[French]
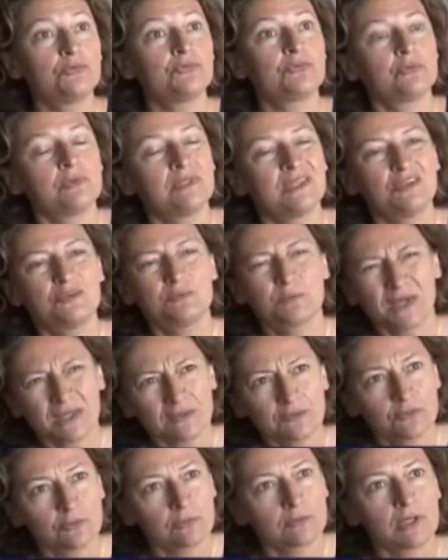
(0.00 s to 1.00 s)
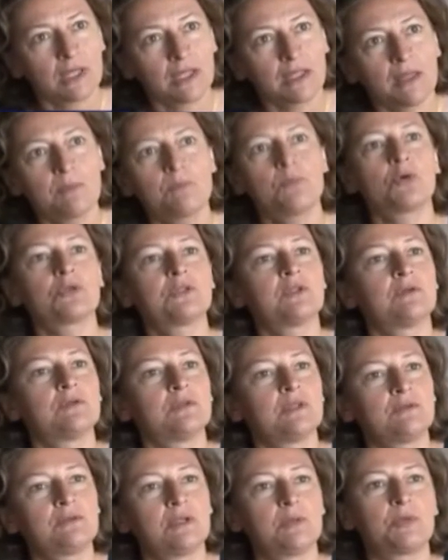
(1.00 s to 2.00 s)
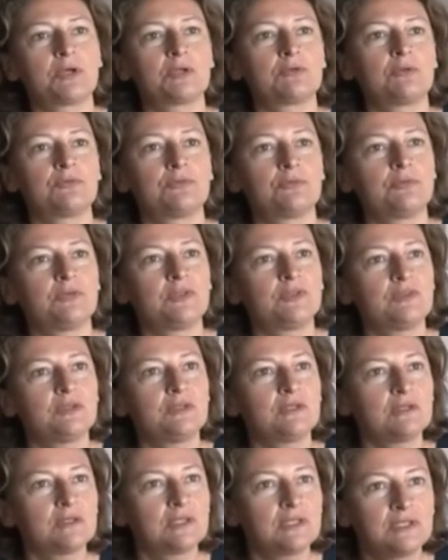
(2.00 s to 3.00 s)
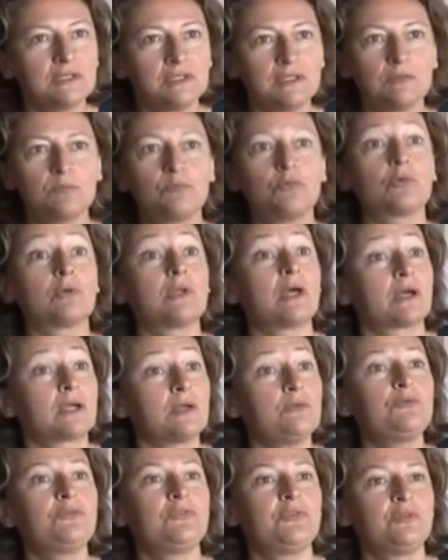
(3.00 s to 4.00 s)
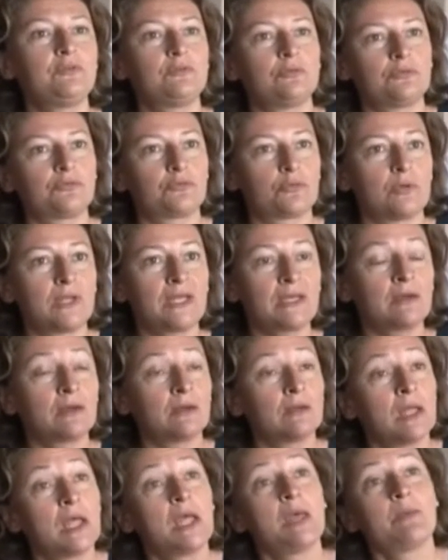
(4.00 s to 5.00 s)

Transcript: puisqu'il y a une pression importante hein, de la part de la société qui, pour la réussite scolaire.